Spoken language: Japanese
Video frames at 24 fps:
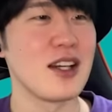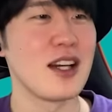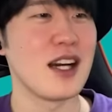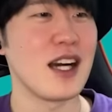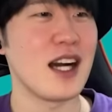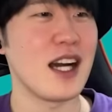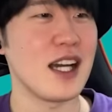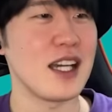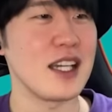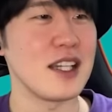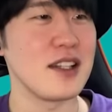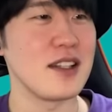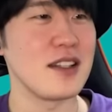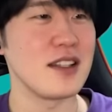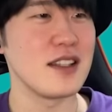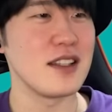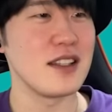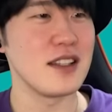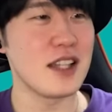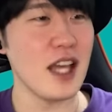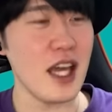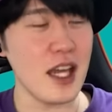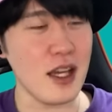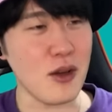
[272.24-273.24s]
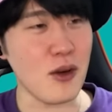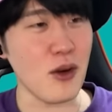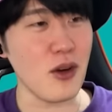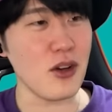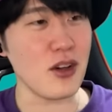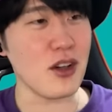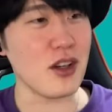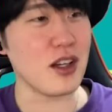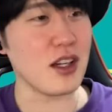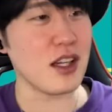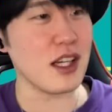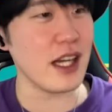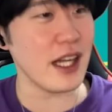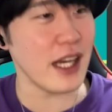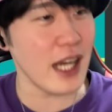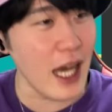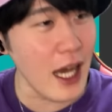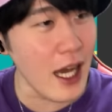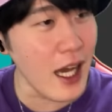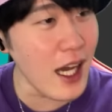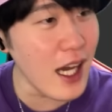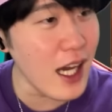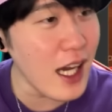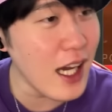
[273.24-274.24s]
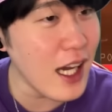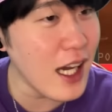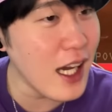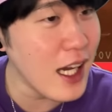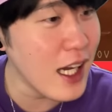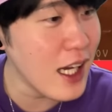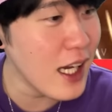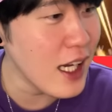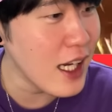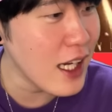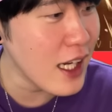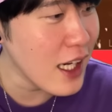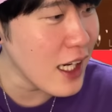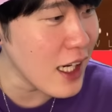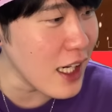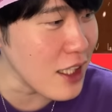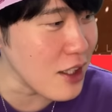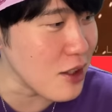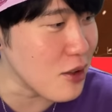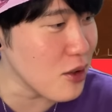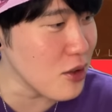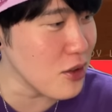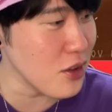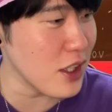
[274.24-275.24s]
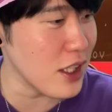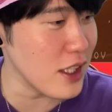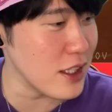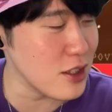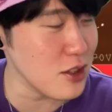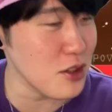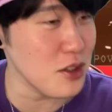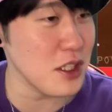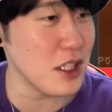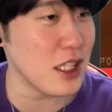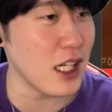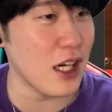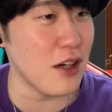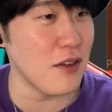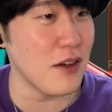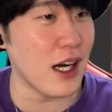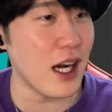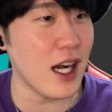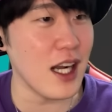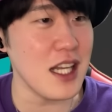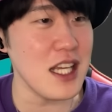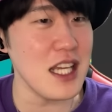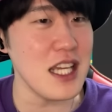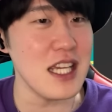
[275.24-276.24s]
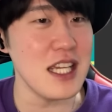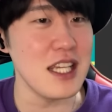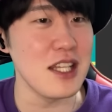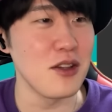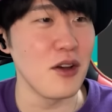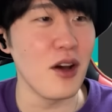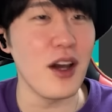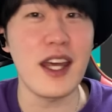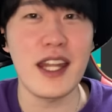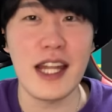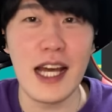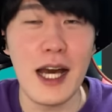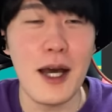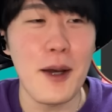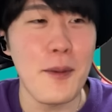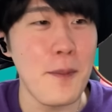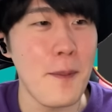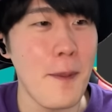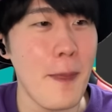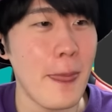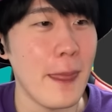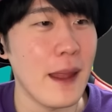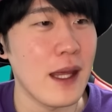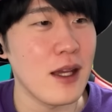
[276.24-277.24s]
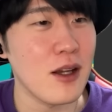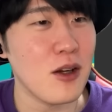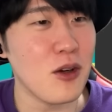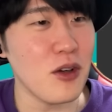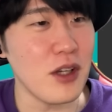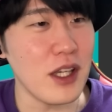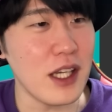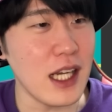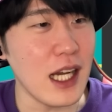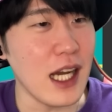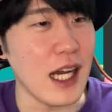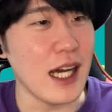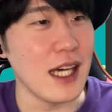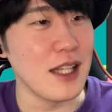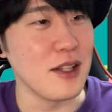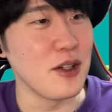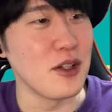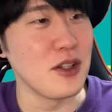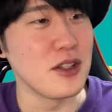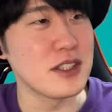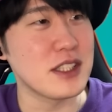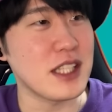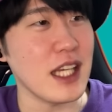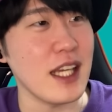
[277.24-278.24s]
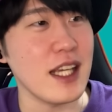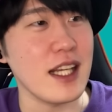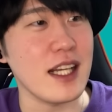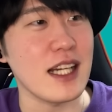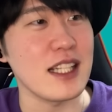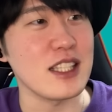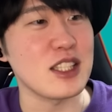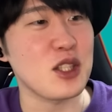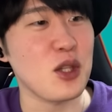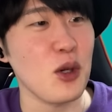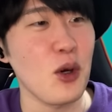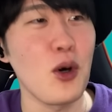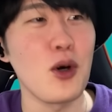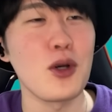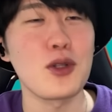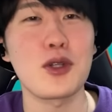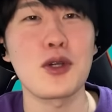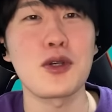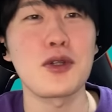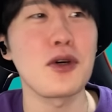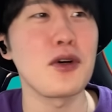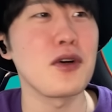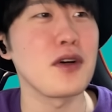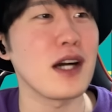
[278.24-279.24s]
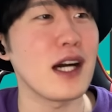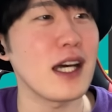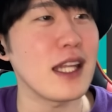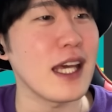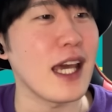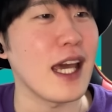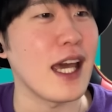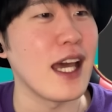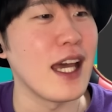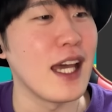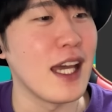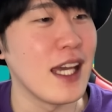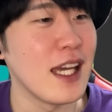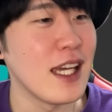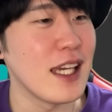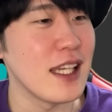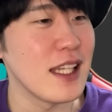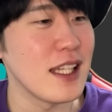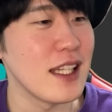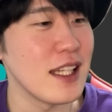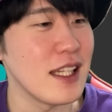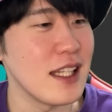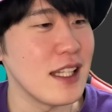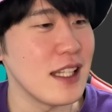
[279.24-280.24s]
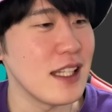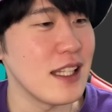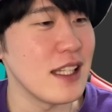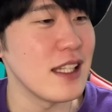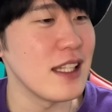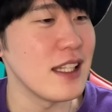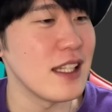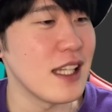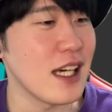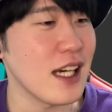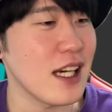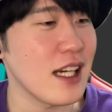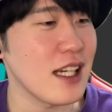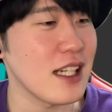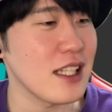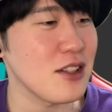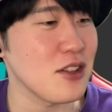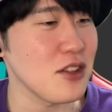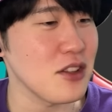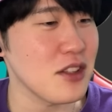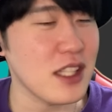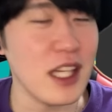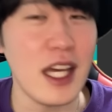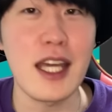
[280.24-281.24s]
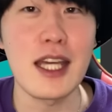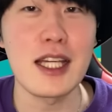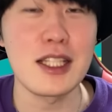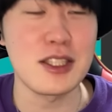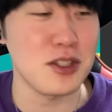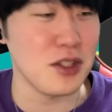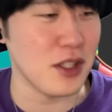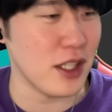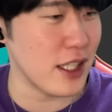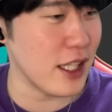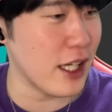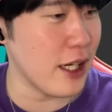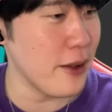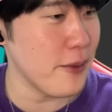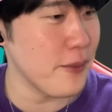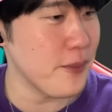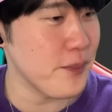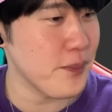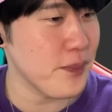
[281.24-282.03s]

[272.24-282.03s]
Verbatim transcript: はい。で、こっから、はい、この映像に変わりのやな。これが、あの、前回ショート動画で流れとった映像やな。